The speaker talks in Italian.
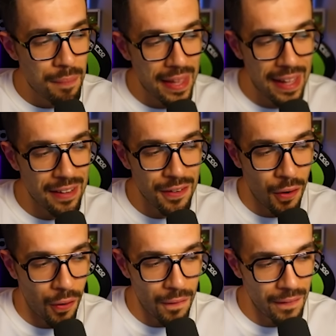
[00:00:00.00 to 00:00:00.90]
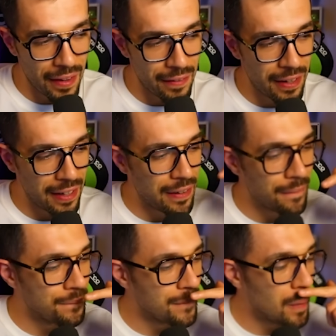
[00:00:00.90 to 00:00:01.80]
Bea no, è, una,
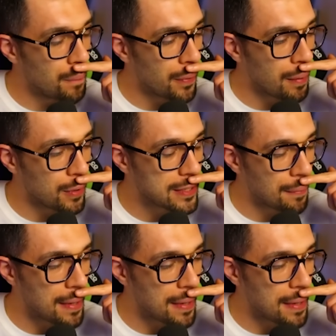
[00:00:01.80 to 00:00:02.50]
è un po' una mosca